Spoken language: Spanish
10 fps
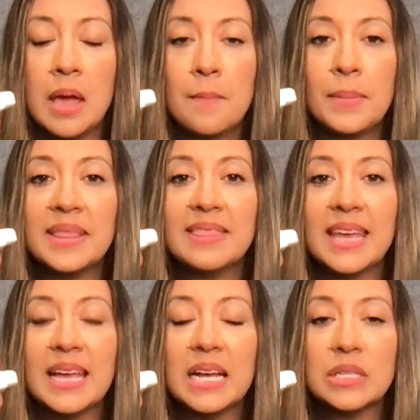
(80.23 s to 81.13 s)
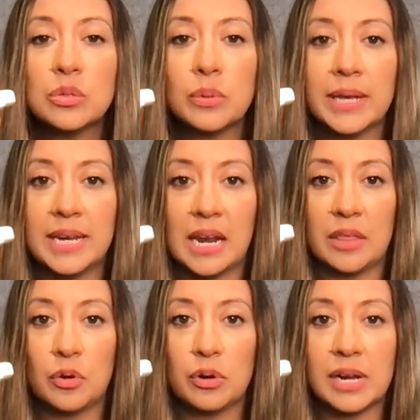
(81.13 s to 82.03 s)
Mantenga su
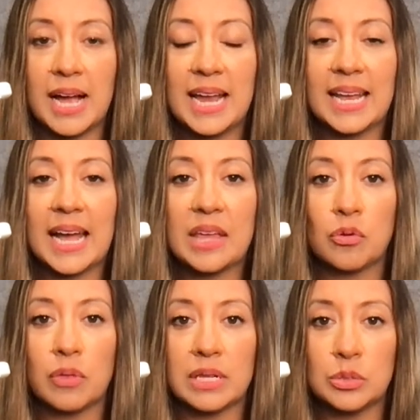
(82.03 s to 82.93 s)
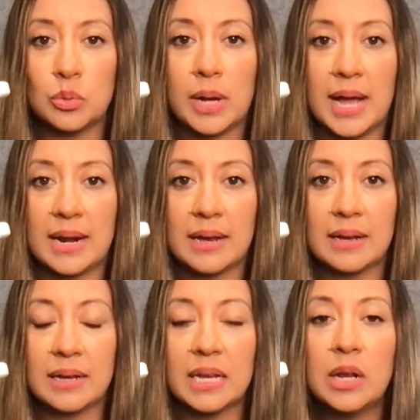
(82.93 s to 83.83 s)
inhalador alejado de su cara
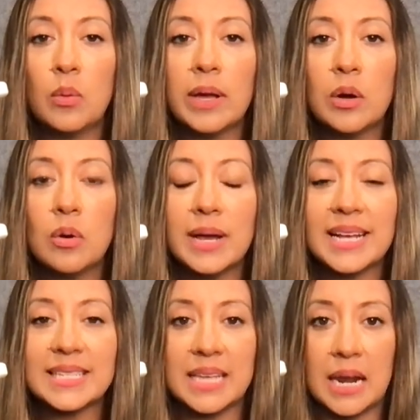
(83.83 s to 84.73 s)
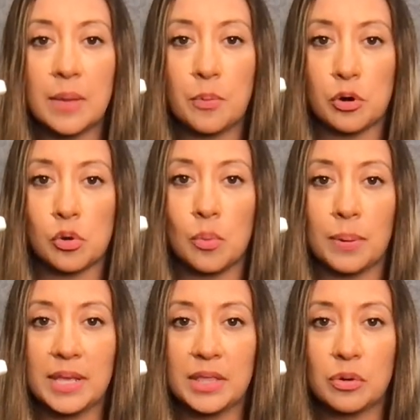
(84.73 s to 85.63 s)
y luego exhale por
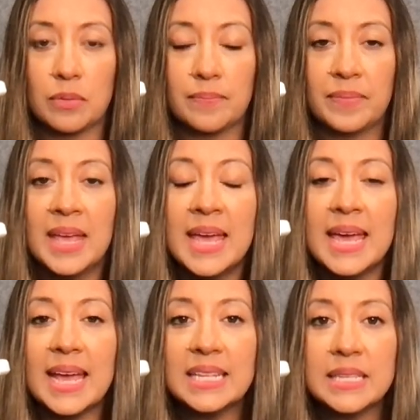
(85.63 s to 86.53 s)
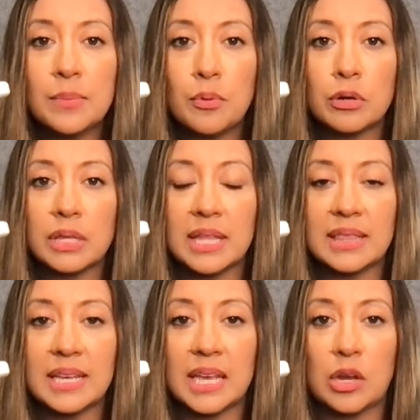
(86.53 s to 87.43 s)
completo. Es
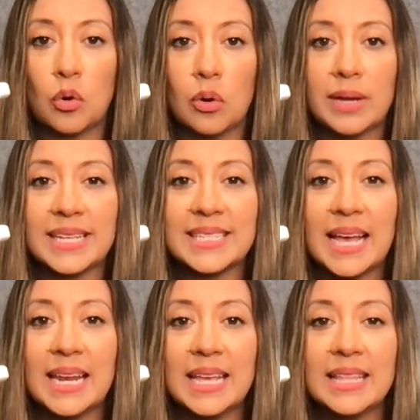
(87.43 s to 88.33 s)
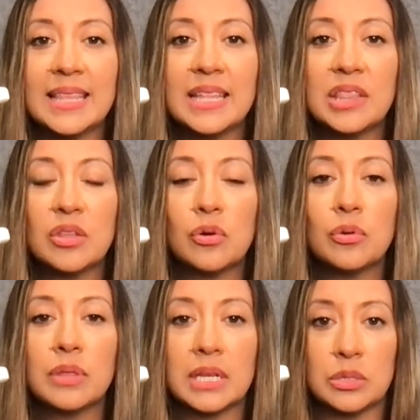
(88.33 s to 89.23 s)
importante que no exhale dentro
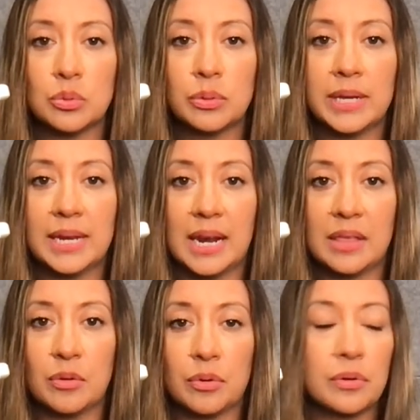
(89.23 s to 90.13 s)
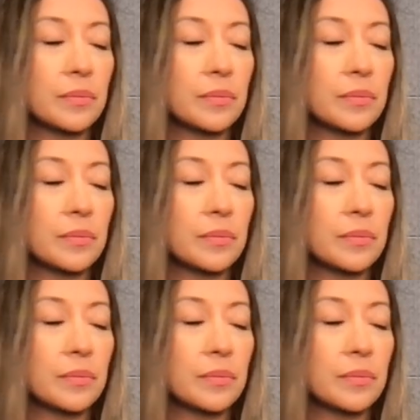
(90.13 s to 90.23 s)
de su inhalador.